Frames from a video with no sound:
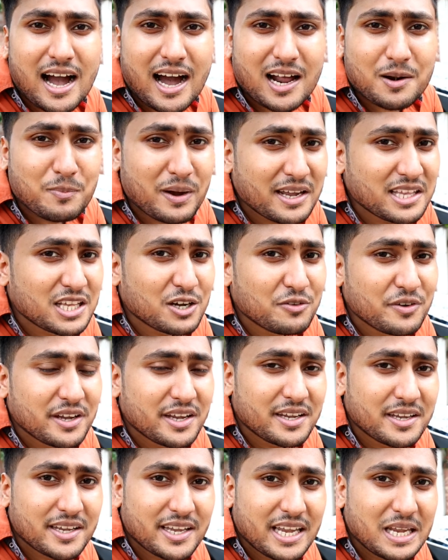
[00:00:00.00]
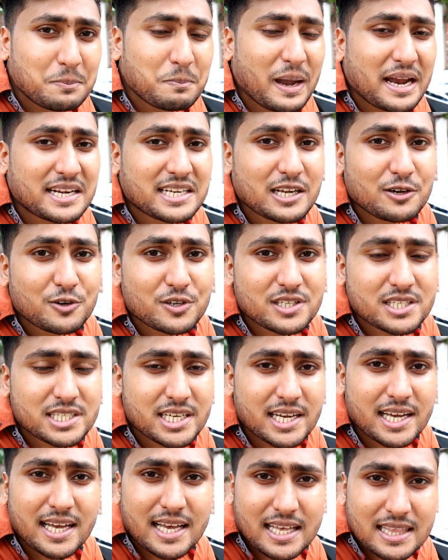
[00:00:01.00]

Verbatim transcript: আর বাই দ্য ওয়ে এই বাইকটা হচ্ছে